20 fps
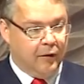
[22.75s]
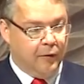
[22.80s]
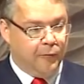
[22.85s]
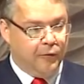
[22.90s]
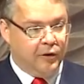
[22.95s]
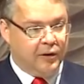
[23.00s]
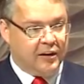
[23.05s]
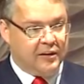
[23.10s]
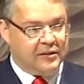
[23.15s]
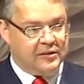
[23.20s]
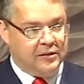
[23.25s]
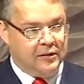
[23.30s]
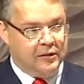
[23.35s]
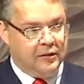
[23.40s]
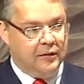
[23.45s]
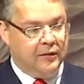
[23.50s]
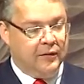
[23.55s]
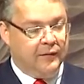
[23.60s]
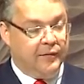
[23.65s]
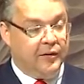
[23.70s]
вырос
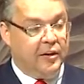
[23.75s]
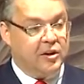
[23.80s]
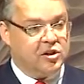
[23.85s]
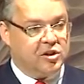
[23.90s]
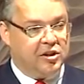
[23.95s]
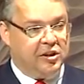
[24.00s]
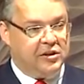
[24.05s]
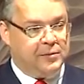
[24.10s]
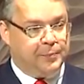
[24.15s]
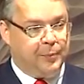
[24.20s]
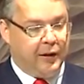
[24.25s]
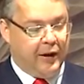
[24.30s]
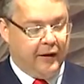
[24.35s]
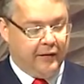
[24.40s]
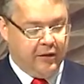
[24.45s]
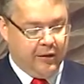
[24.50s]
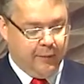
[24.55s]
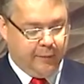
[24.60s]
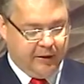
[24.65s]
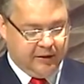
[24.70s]
на
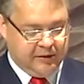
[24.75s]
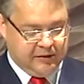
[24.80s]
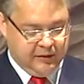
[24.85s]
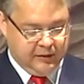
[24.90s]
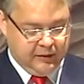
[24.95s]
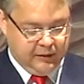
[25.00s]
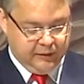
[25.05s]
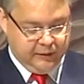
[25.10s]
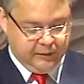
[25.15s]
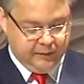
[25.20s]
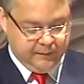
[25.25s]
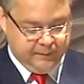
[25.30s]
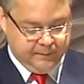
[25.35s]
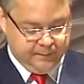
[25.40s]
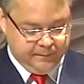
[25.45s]
6,5%.